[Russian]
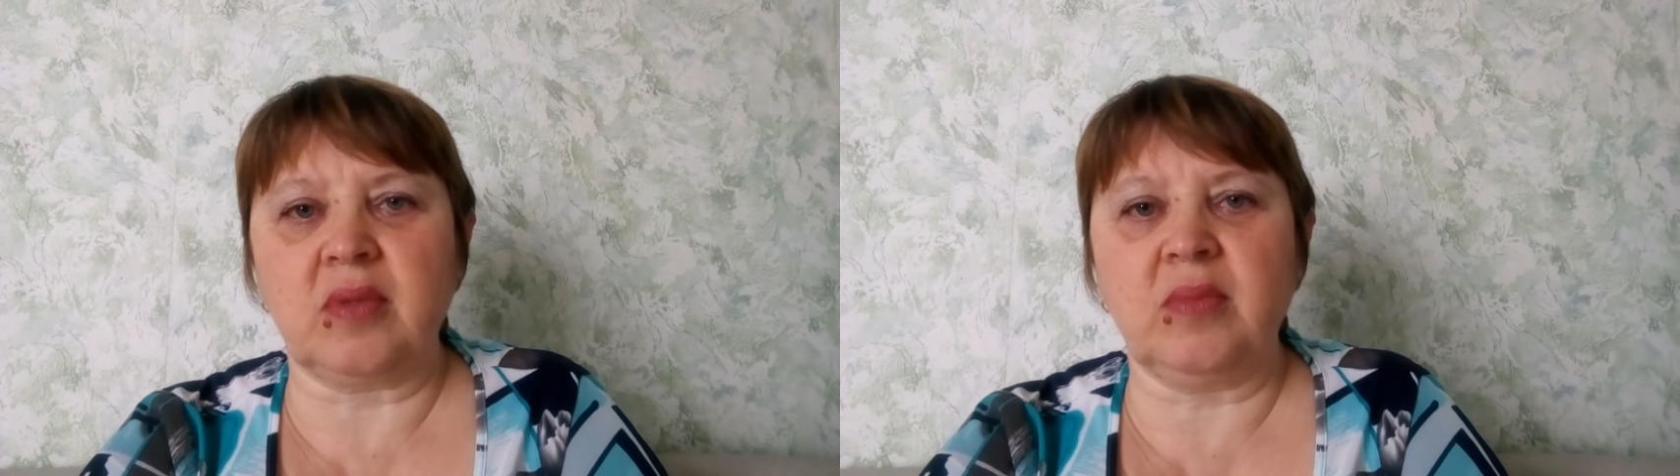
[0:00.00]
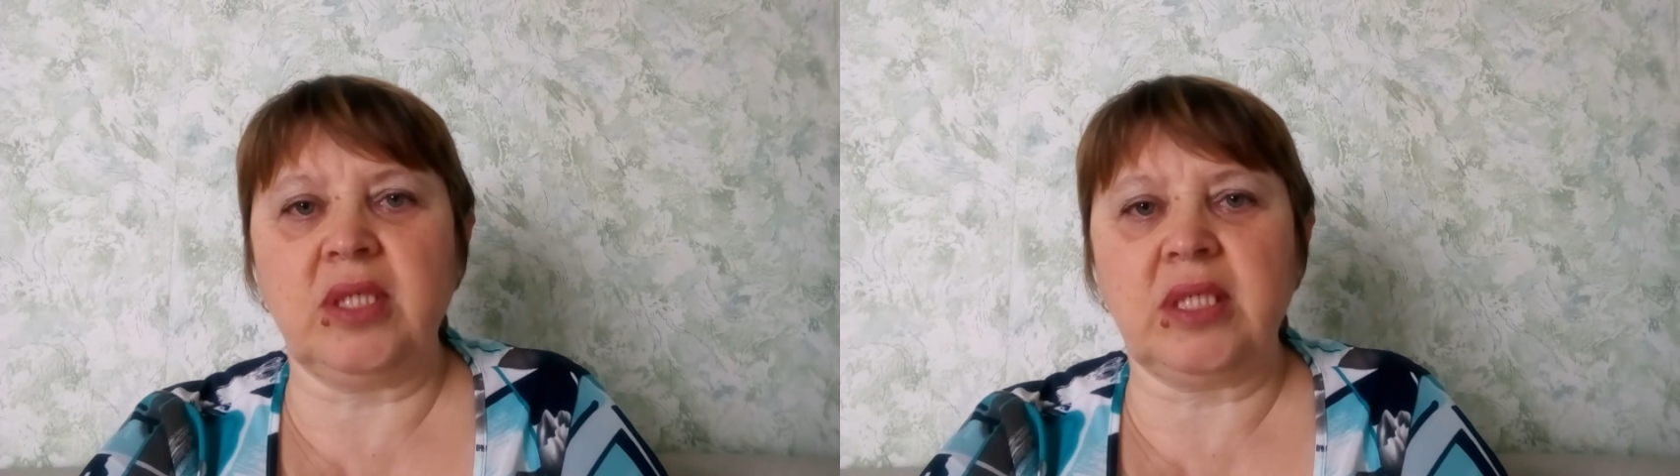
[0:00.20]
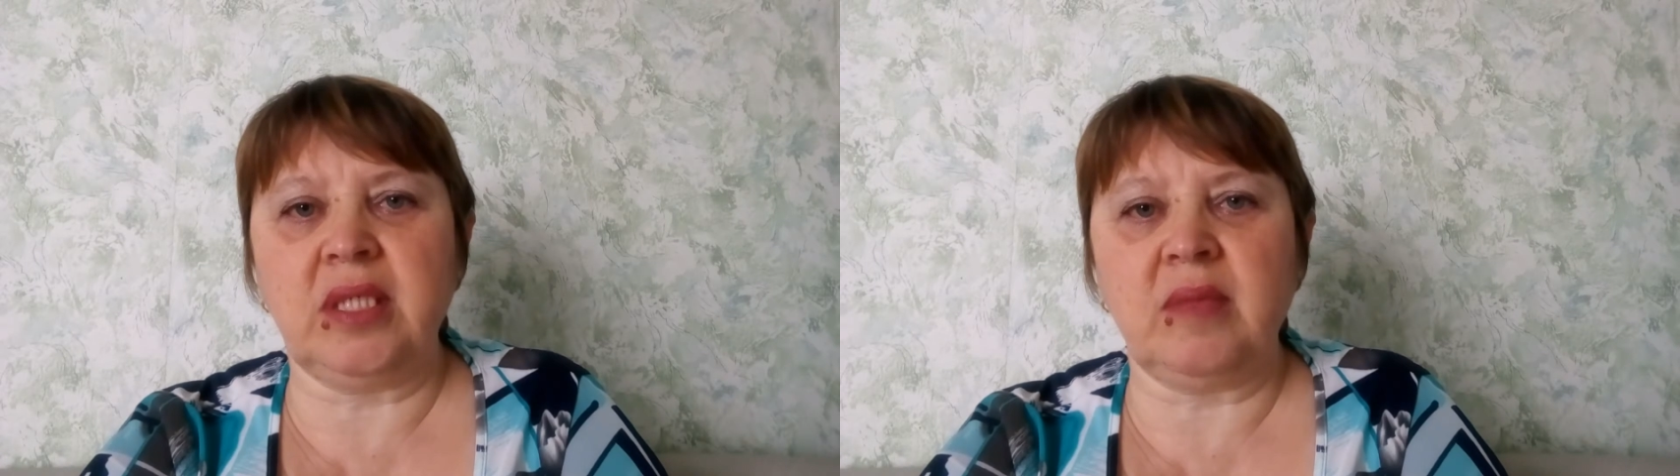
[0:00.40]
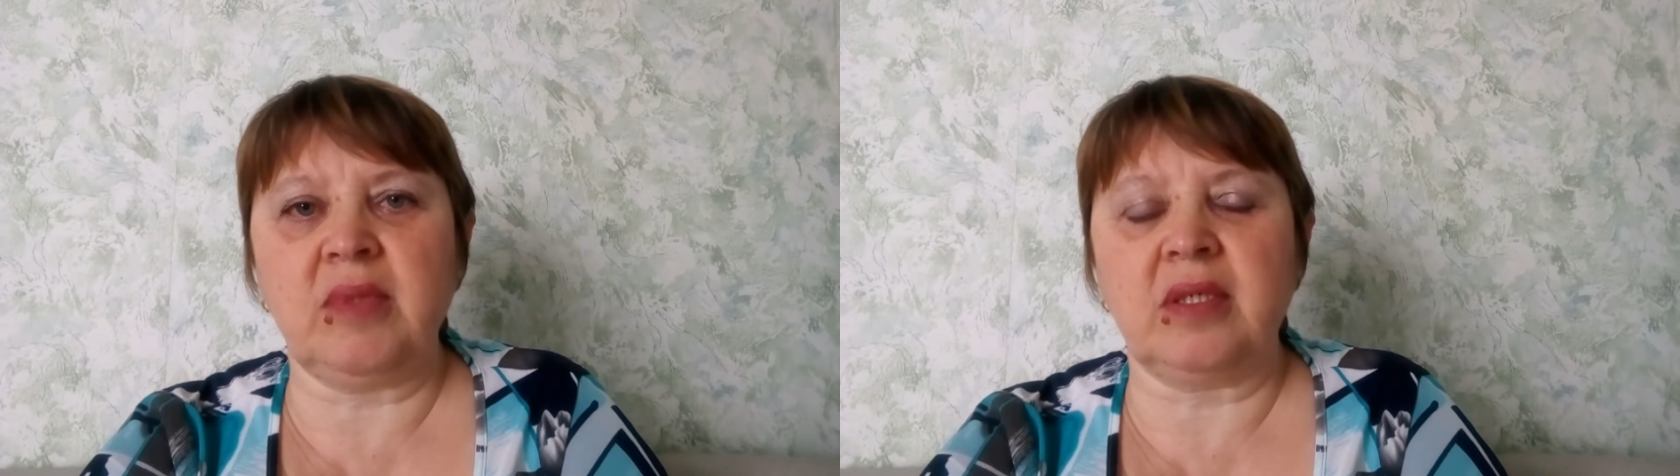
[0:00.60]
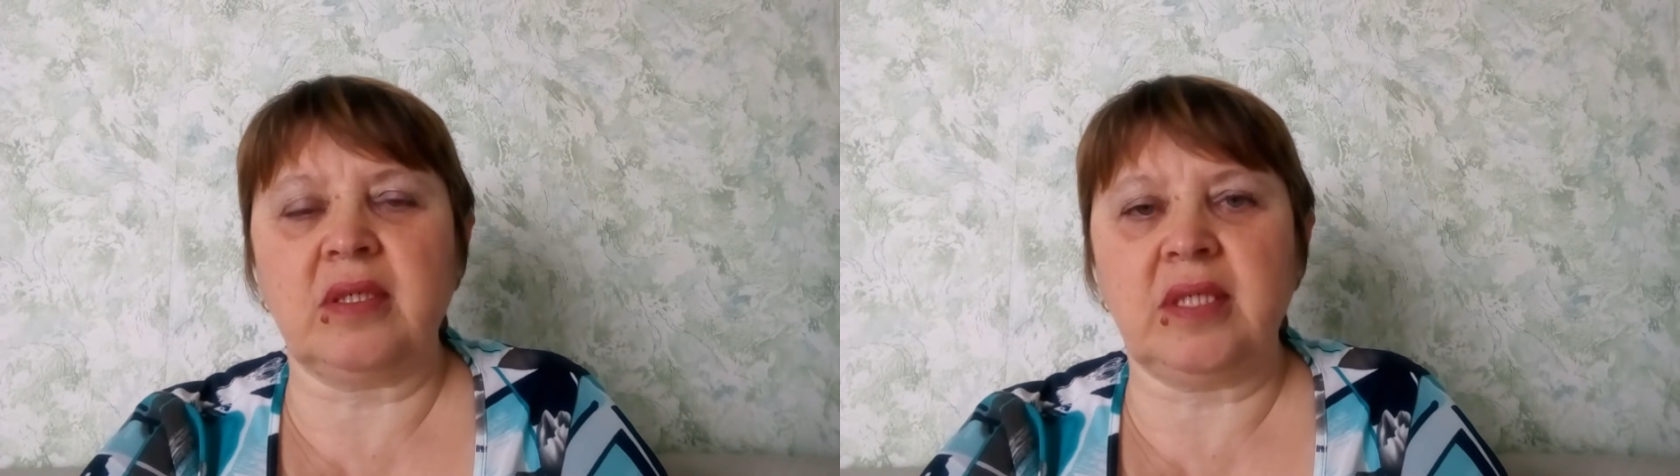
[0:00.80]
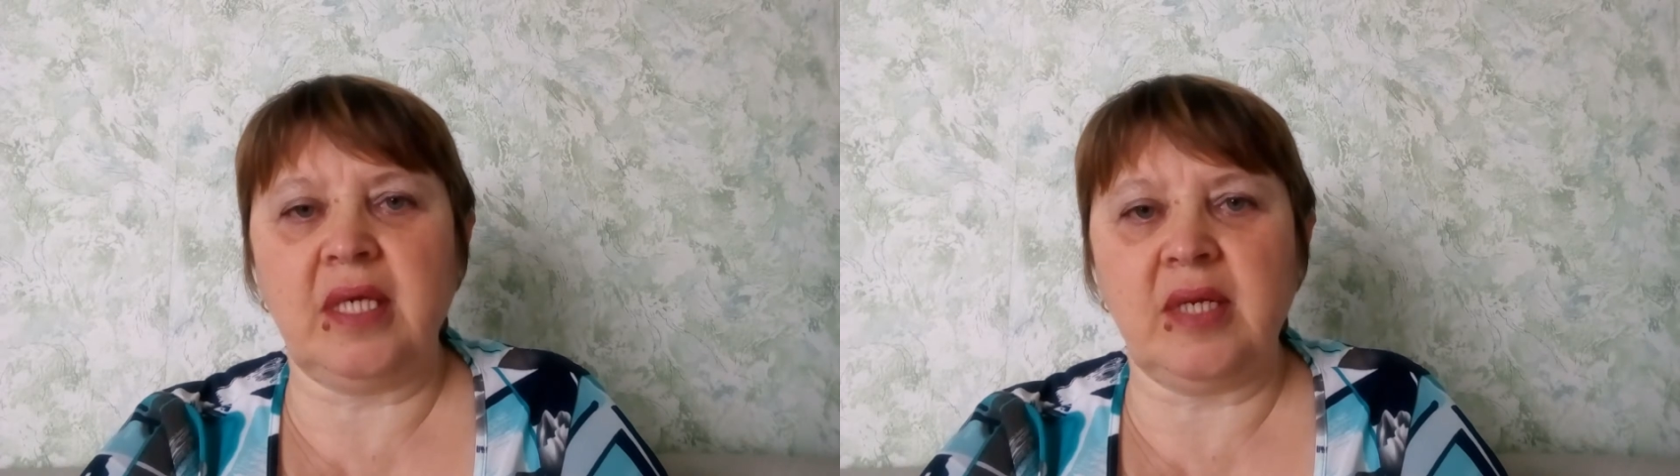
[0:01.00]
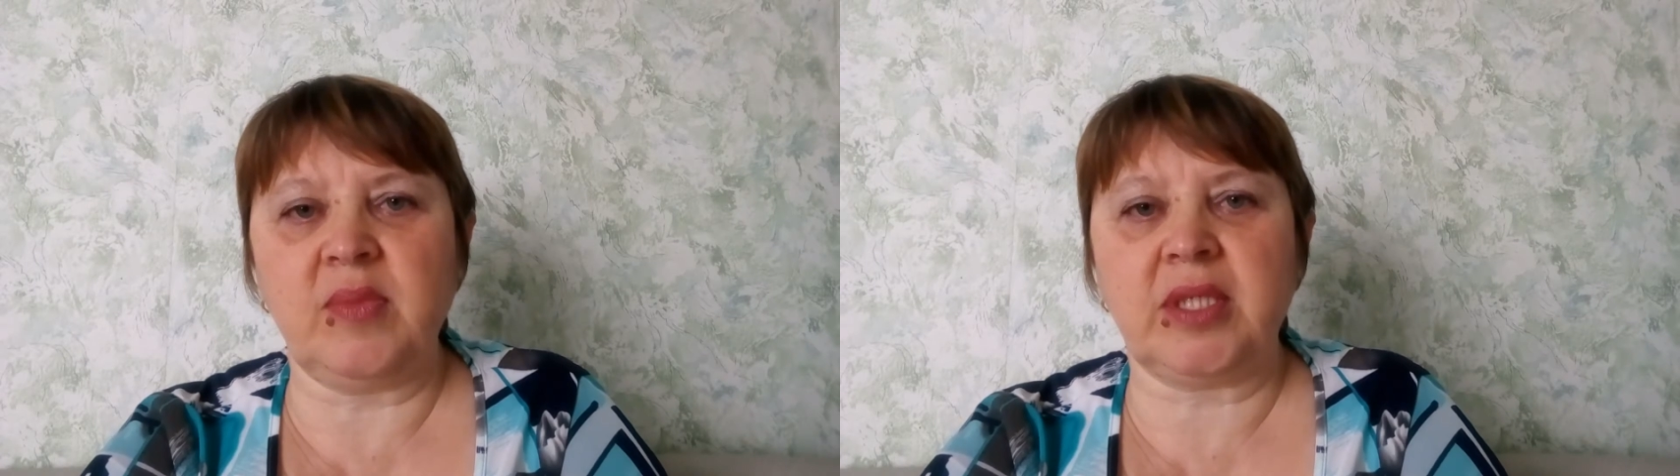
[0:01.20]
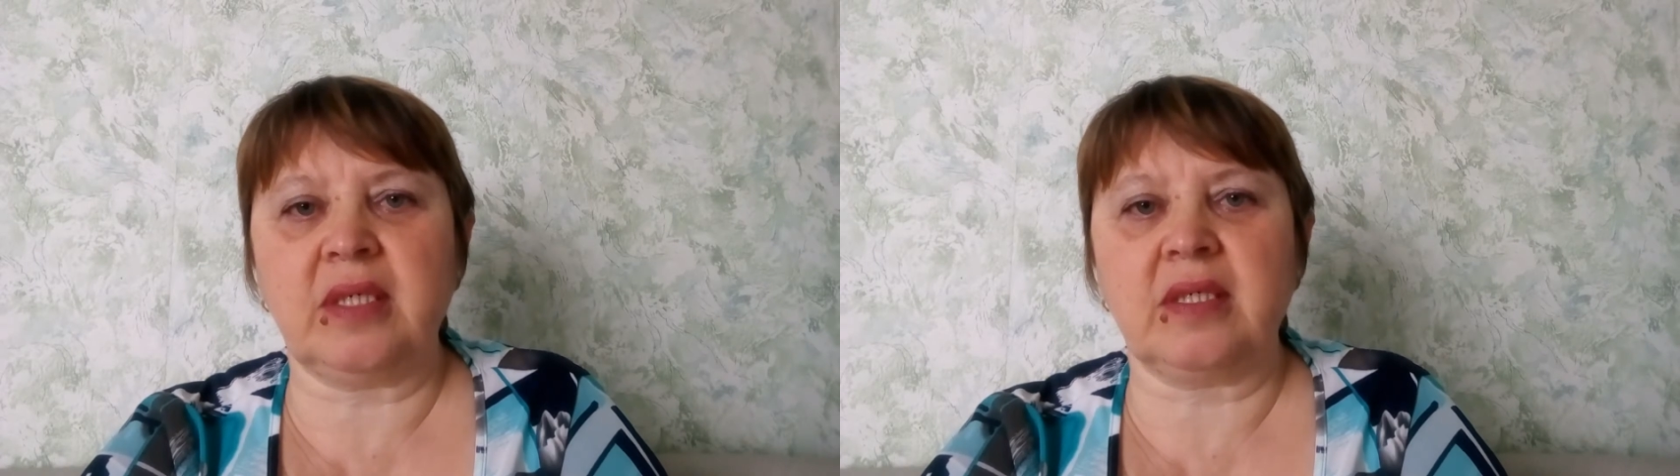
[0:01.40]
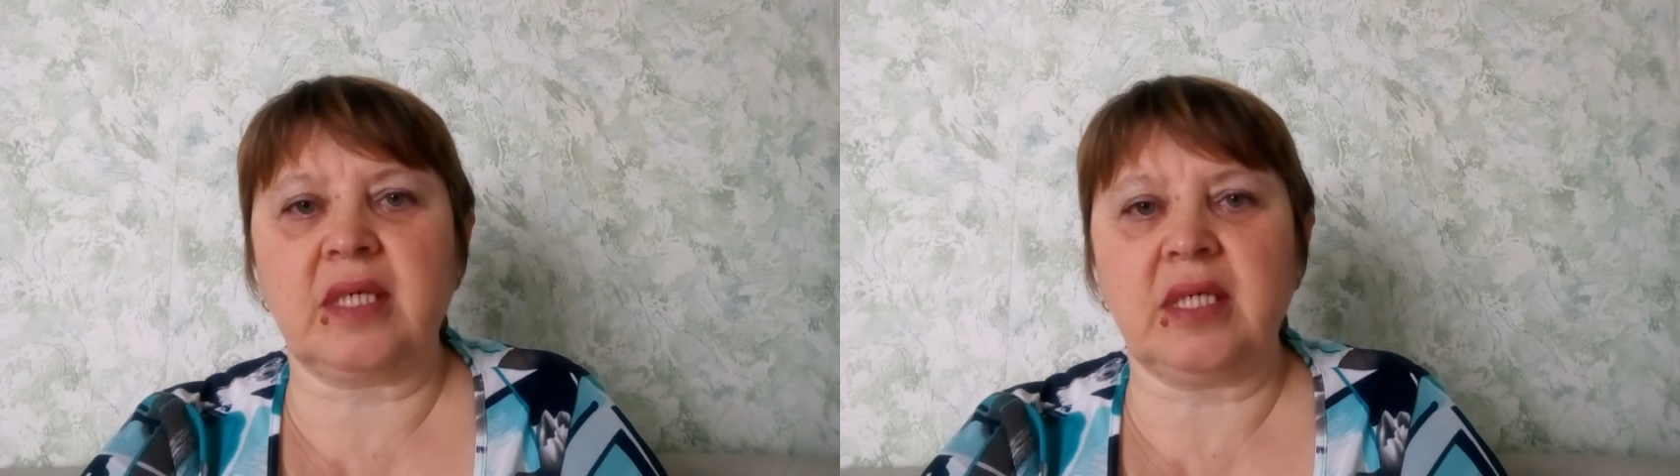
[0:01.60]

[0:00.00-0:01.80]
мы с ними делимся